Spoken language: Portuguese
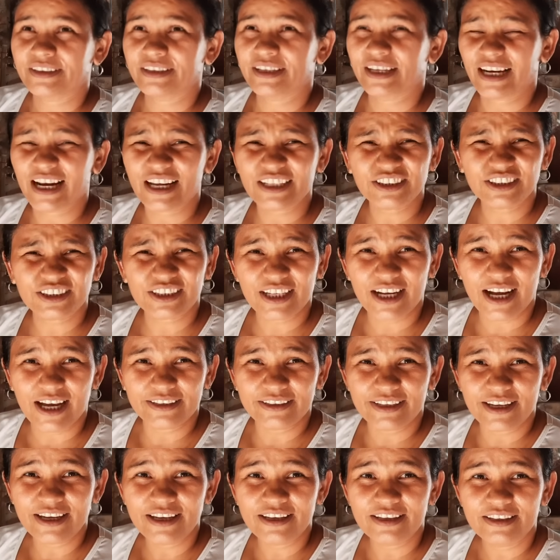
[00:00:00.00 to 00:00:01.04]
Garage K,
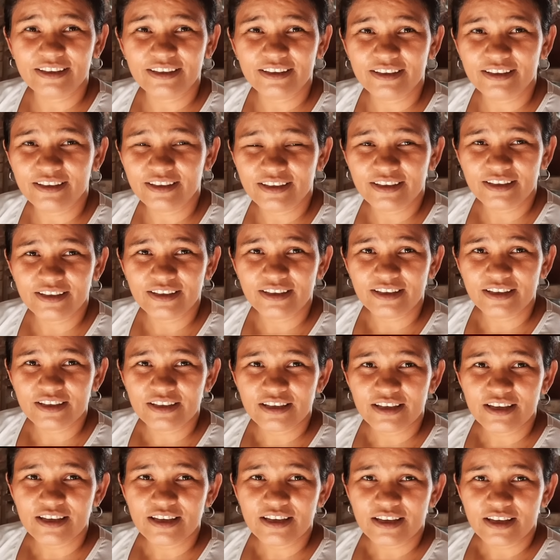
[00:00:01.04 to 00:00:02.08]
né? Garage
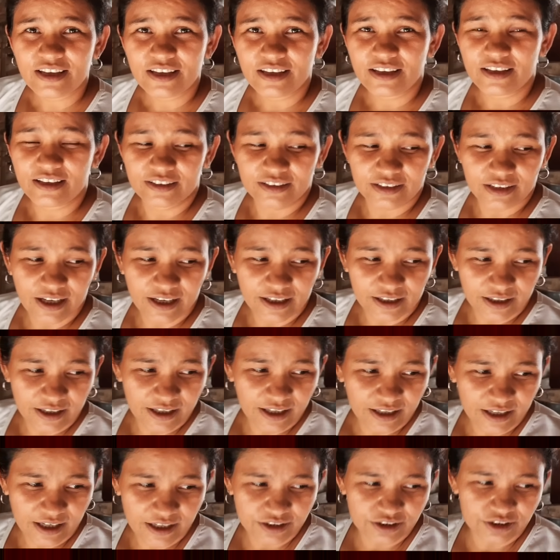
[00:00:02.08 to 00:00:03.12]
K. Tem é um Vai, canal
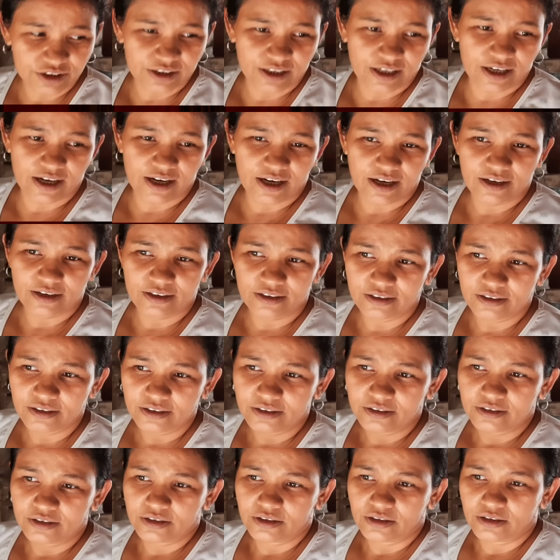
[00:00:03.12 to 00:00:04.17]
no YouTube. K.
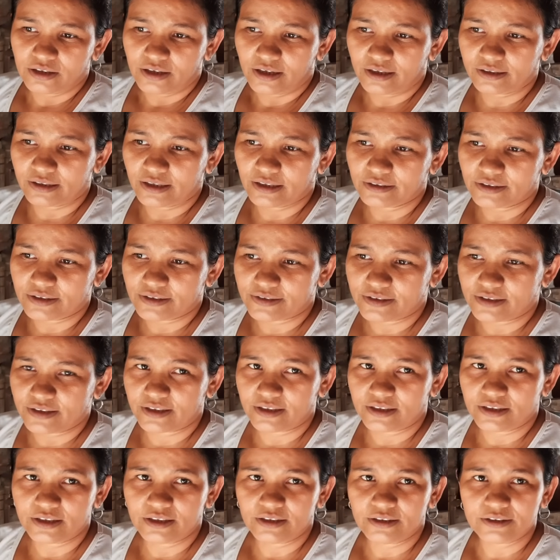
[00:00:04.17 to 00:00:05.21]
Agradecer
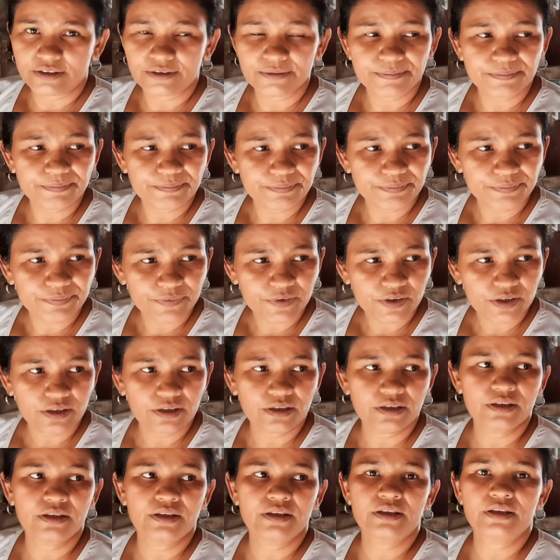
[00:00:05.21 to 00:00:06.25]
ele.
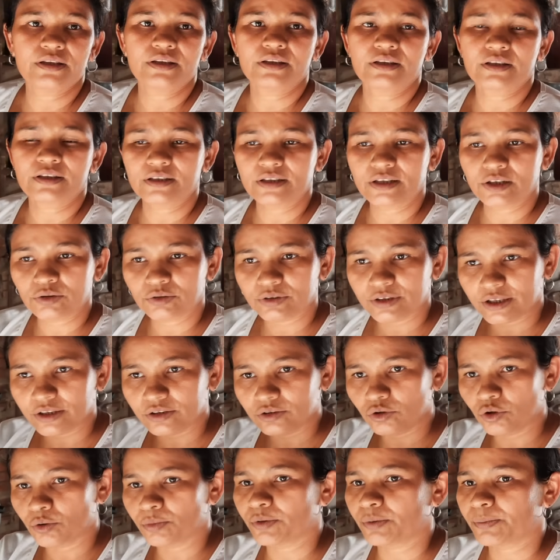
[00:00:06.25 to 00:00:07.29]
E que Deus dê em
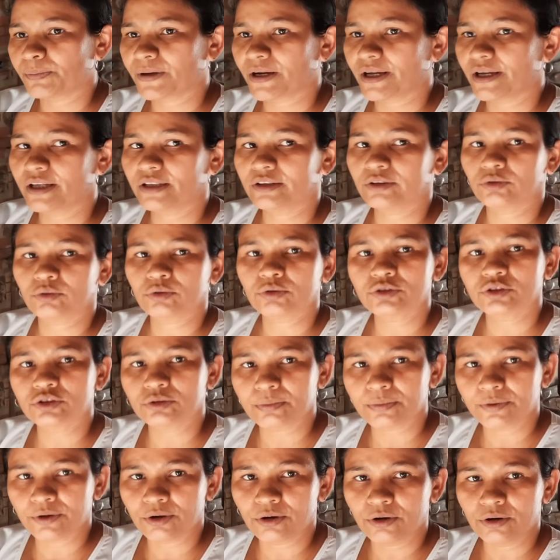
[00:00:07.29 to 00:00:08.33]
dobro para ele. Tudo de
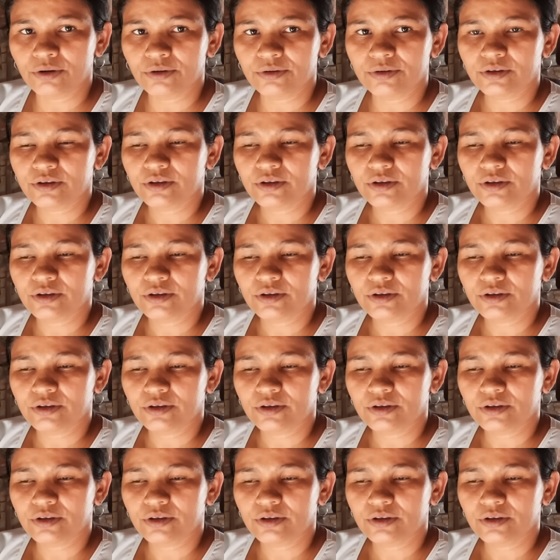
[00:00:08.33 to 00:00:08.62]
bom.